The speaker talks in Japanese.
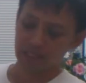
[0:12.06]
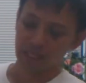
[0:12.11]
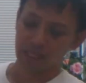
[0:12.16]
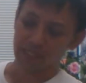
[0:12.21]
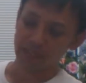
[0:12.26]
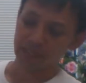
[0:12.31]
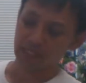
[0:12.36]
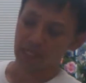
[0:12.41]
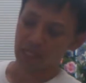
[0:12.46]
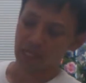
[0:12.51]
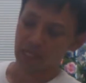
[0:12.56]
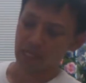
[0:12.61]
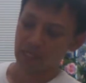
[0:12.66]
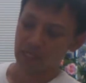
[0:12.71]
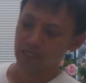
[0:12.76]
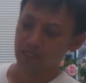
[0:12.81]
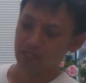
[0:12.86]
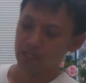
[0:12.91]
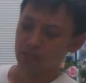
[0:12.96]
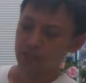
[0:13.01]
書いた
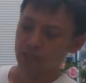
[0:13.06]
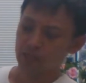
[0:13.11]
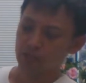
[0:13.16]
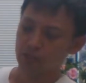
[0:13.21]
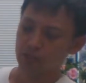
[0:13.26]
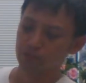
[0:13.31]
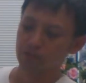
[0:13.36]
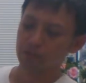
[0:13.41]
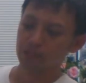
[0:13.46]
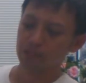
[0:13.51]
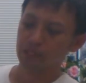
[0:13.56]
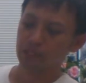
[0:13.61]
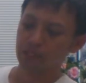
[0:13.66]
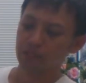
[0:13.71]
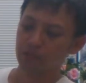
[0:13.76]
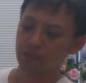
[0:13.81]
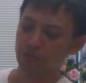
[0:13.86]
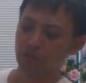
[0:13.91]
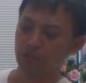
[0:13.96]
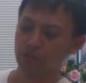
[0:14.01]
自分でで
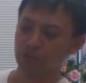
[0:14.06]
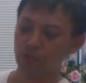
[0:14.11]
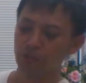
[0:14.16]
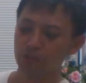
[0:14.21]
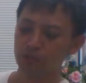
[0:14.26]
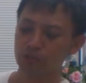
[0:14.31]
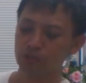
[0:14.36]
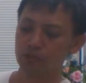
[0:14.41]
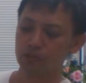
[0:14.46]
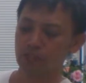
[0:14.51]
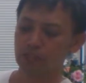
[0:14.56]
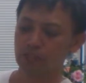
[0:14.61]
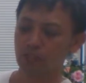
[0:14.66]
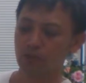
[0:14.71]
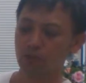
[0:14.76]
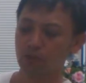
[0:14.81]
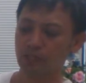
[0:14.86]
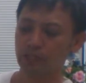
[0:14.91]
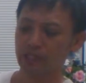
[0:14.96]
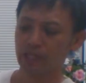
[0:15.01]
きる腰痛肩
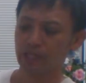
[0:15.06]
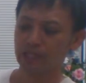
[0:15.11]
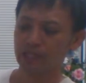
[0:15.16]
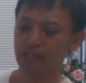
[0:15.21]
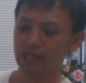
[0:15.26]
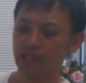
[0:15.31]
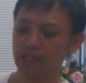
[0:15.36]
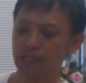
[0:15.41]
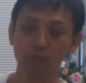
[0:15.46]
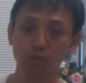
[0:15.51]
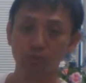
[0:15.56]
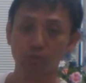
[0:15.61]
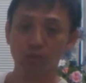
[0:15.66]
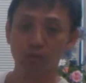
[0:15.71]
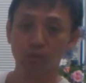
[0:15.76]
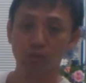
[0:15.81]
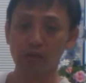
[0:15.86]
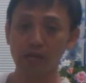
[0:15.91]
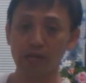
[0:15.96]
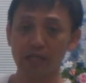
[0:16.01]
こりケア体操という
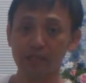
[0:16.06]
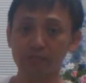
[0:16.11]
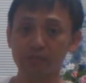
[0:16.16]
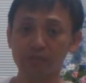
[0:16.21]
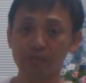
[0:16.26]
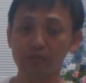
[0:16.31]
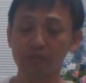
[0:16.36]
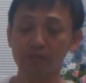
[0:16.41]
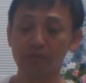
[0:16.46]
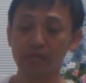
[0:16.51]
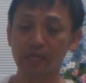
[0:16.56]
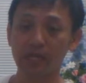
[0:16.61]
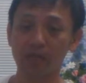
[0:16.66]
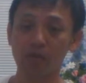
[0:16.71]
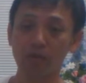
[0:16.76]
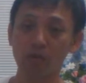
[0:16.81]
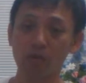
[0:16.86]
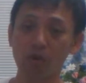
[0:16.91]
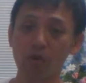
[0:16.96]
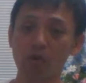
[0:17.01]
本がありますので
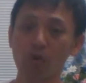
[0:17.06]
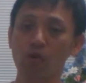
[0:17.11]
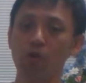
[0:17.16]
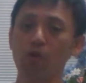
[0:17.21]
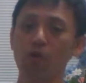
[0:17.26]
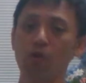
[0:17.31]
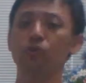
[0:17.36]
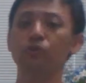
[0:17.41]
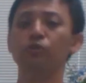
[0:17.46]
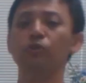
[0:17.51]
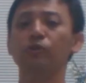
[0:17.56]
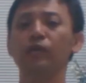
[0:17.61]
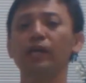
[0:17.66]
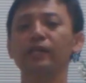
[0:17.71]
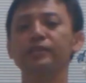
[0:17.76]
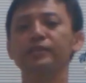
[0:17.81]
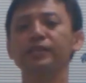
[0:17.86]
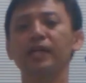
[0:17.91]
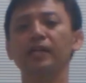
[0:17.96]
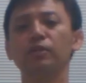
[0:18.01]
この本をご紹
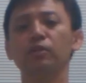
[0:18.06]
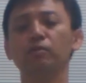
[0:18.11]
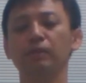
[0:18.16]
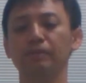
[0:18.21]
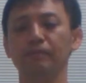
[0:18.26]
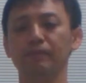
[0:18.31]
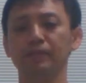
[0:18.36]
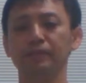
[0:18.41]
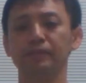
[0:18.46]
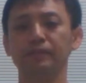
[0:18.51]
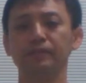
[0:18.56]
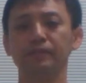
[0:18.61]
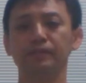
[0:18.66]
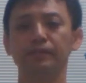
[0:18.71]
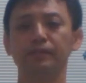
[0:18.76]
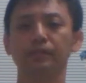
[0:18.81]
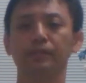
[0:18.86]
介したいと思います